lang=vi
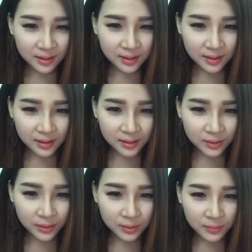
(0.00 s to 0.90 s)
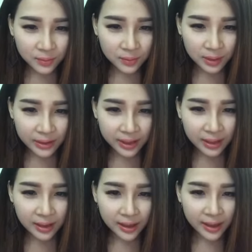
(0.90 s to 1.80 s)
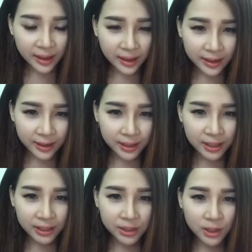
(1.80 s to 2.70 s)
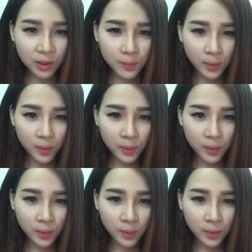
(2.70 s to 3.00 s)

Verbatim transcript: Lê Tiên, mụn cá nhân. À Lê Tiên,